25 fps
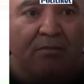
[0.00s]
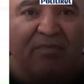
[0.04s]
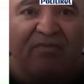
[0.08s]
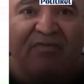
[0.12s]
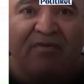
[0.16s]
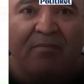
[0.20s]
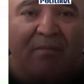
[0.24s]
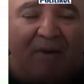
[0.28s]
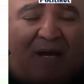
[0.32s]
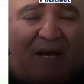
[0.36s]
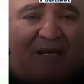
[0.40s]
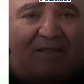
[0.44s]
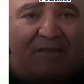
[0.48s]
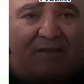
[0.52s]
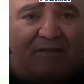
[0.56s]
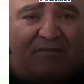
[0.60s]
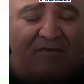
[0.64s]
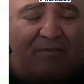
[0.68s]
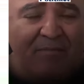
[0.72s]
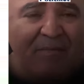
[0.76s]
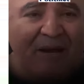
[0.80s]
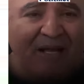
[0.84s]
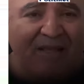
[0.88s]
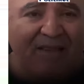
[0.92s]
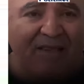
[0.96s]
فما حد
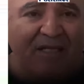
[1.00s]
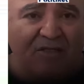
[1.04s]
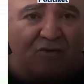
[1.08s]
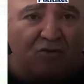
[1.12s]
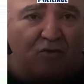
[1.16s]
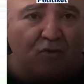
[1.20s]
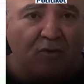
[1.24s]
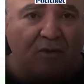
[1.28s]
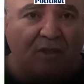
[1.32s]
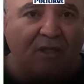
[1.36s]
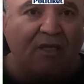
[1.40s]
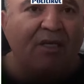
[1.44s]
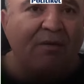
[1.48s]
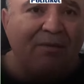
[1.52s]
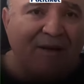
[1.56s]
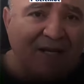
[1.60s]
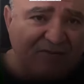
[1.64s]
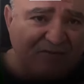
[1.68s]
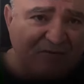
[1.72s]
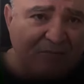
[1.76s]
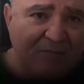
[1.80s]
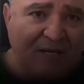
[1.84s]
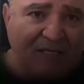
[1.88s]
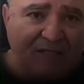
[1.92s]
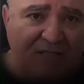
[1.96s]
فما حتى سلطة هي
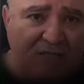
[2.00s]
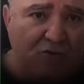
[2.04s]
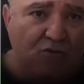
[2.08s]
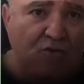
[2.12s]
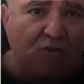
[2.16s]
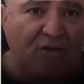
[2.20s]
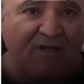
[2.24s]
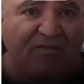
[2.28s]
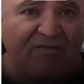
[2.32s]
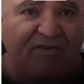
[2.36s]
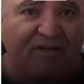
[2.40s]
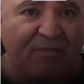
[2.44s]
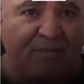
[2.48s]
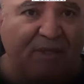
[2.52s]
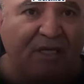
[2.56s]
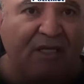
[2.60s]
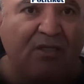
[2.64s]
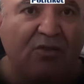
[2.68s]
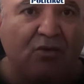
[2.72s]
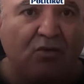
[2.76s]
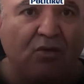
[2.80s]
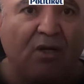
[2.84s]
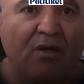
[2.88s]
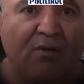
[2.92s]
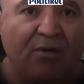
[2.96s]
بعد فما حتى سلطة في
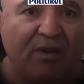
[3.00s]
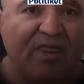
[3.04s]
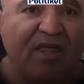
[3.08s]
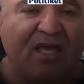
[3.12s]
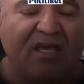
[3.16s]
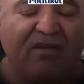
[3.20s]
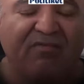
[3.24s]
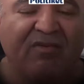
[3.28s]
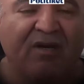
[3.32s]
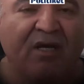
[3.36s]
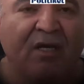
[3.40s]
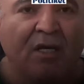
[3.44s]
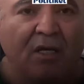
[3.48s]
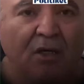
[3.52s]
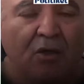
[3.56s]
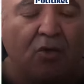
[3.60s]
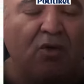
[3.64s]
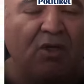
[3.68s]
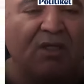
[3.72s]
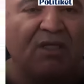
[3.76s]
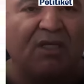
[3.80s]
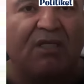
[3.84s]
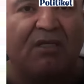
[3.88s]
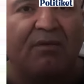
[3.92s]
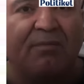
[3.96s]
البلاد كلها وظائف
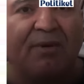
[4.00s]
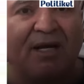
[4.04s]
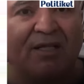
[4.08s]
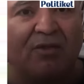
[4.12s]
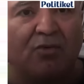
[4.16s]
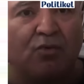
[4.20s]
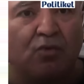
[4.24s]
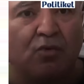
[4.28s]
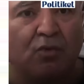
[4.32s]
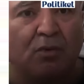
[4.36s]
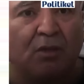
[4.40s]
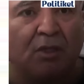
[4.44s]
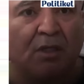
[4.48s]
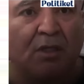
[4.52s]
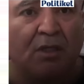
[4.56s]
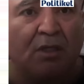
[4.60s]
كلها تخدم عنده